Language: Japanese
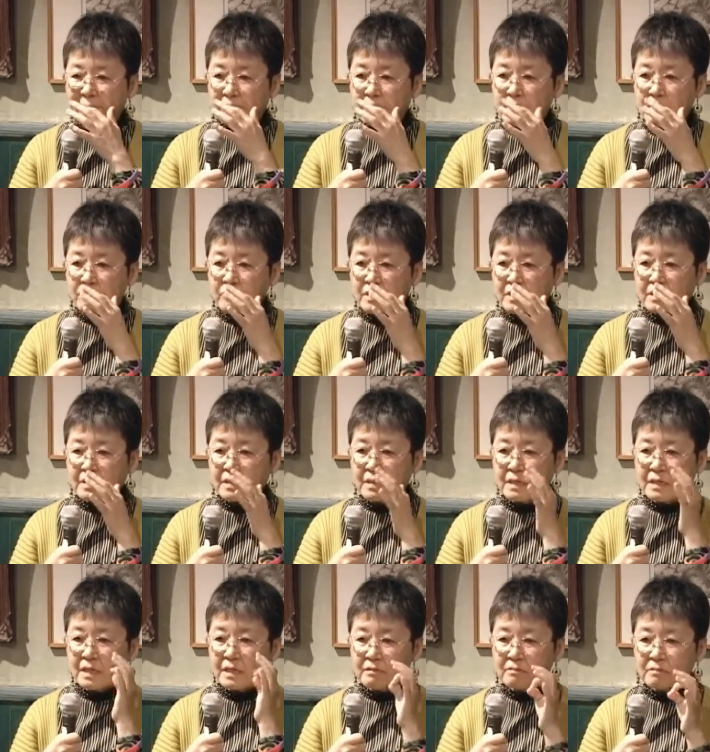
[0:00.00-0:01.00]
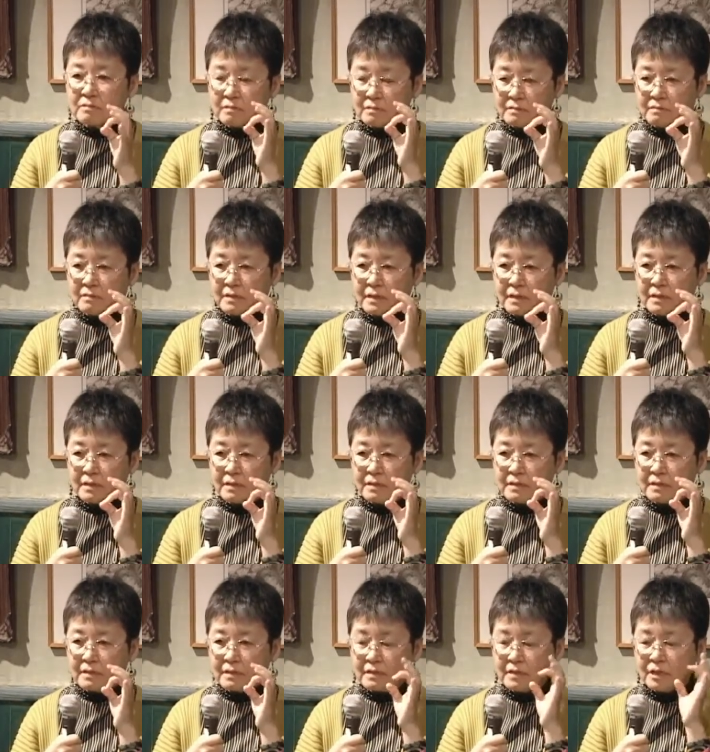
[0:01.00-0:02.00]
でも彼女は
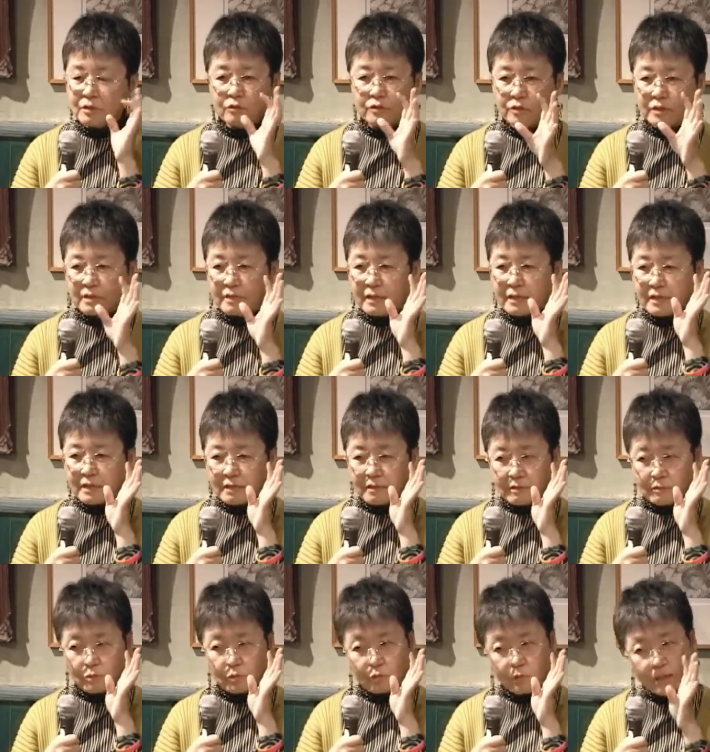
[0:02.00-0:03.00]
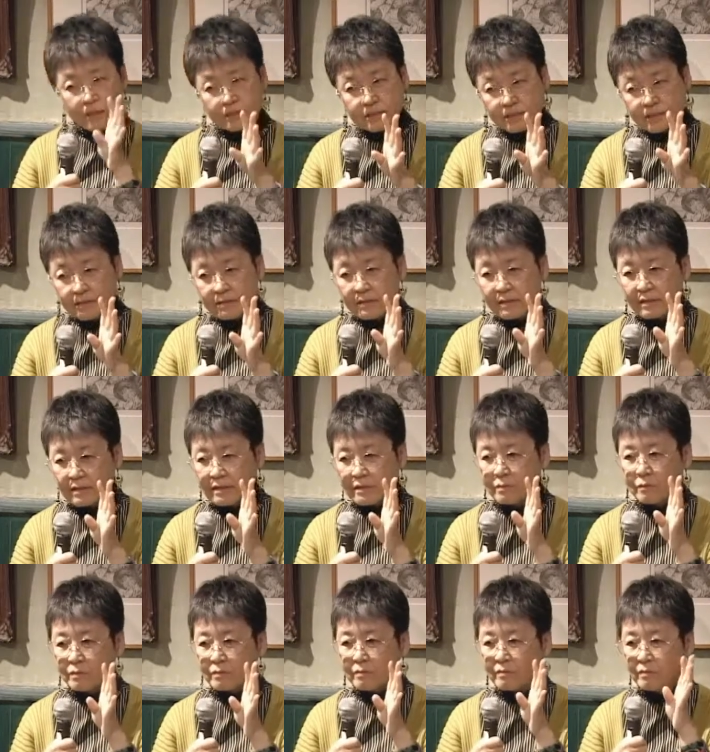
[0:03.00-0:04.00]
彼女トランスジェンダー
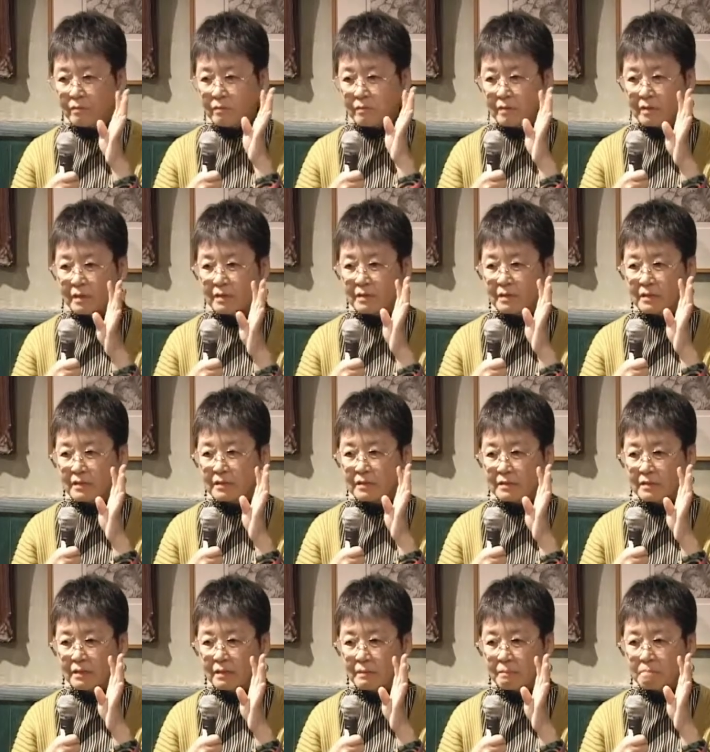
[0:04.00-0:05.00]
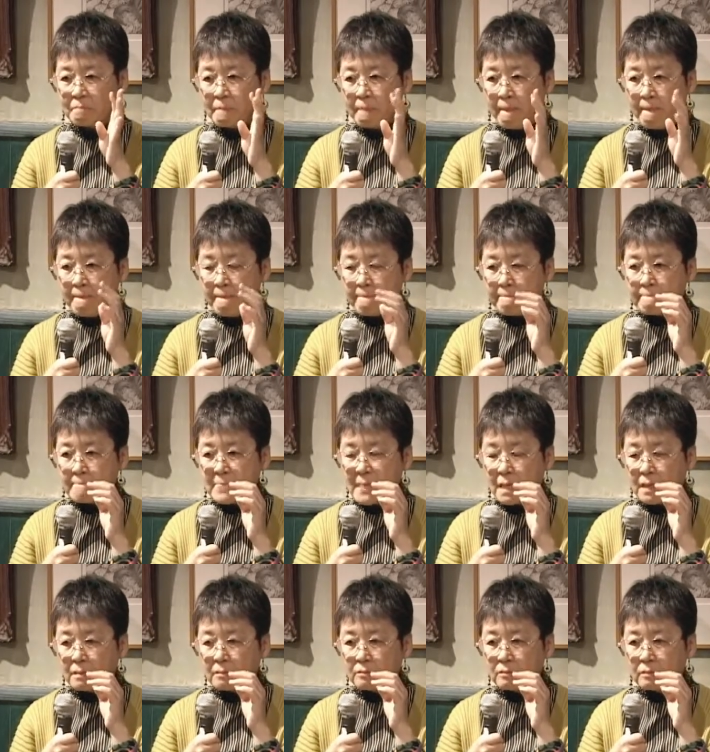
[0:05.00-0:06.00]
のことなんですが
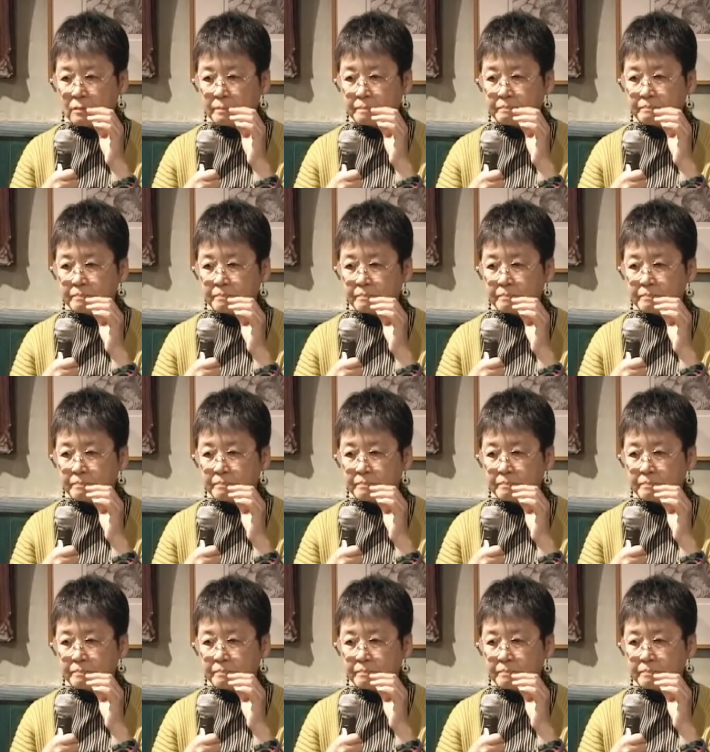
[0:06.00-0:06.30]
あの